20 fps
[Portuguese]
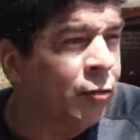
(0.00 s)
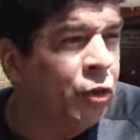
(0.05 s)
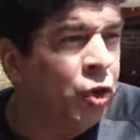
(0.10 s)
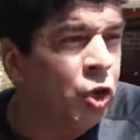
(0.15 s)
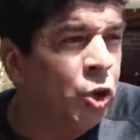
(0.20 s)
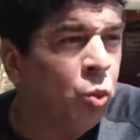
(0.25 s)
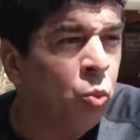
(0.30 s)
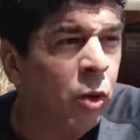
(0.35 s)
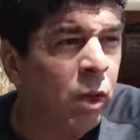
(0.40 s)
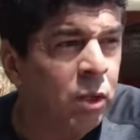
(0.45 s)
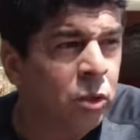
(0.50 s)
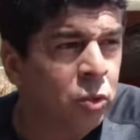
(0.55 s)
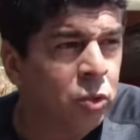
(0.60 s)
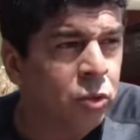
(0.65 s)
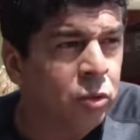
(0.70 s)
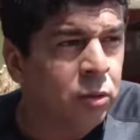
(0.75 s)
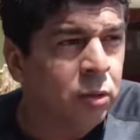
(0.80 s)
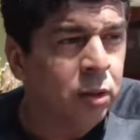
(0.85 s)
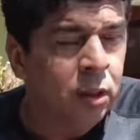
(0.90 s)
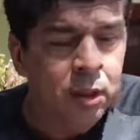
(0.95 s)
21
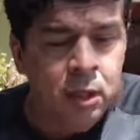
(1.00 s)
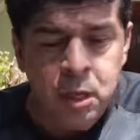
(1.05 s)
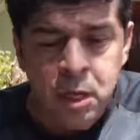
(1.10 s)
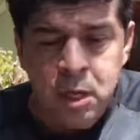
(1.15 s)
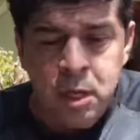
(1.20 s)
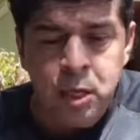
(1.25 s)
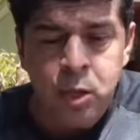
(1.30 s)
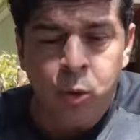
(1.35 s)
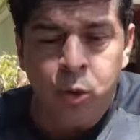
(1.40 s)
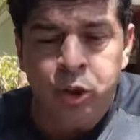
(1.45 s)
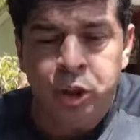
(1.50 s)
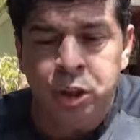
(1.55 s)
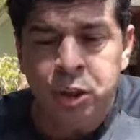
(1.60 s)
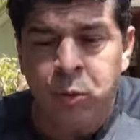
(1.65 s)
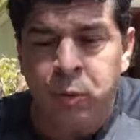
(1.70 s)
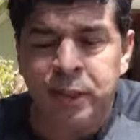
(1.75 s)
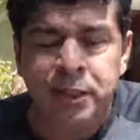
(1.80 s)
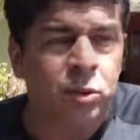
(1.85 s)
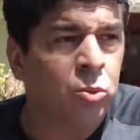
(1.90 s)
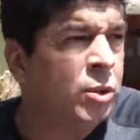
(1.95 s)
anos e eu tinha
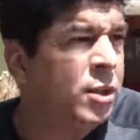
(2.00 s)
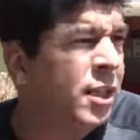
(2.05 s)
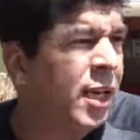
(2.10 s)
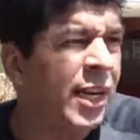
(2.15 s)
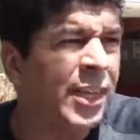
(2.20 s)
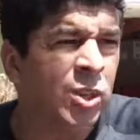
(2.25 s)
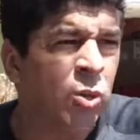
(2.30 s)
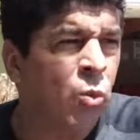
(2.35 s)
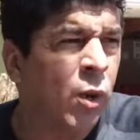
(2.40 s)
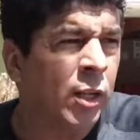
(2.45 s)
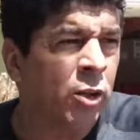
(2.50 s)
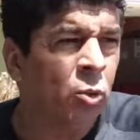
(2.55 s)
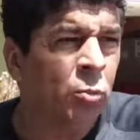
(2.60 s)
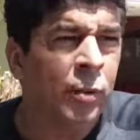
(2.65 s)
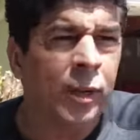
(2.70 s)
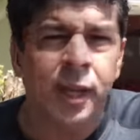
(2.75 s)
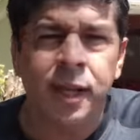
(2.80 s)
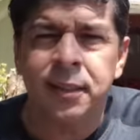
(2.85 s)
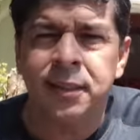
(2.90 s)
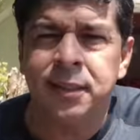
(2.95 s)
acho uns 3, 4
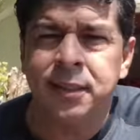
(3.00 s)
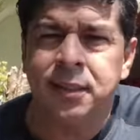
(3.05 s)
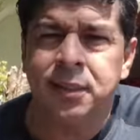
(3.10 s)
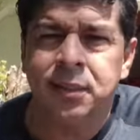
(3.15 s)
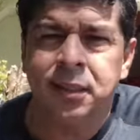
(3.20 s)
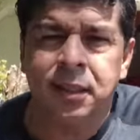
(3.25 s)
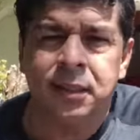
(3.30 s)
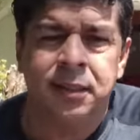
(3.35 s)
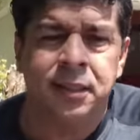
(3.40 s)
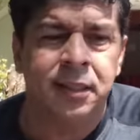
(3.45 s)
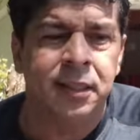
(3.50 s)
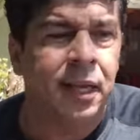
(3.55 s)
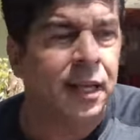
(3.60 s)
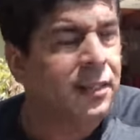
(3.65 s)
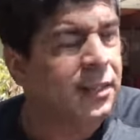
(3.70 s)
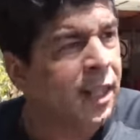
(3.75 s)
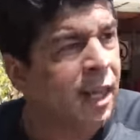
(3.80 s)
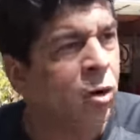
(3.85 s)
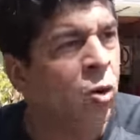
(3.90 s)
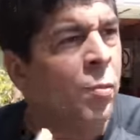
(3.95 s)
meses assim
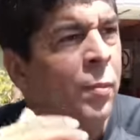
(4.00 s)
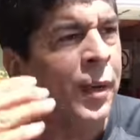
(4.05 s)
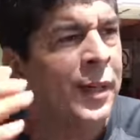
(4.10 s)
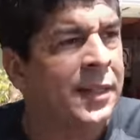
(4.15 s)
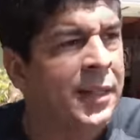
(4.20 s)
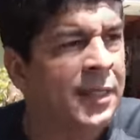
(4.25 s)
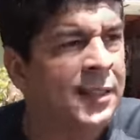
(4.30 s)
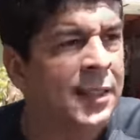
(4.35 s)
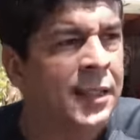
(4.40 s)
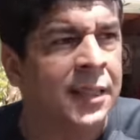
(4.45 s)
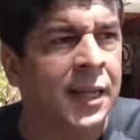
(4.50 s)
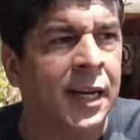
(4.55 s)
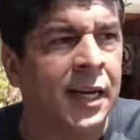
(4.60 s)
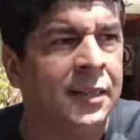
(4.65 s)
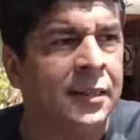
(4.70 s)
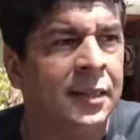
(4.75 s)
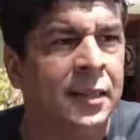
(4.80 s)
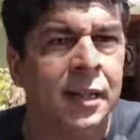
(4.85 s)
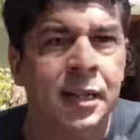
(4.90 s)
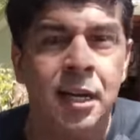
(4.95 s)
até completar essa
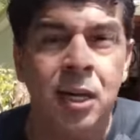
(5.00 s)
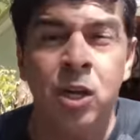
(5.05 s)
data.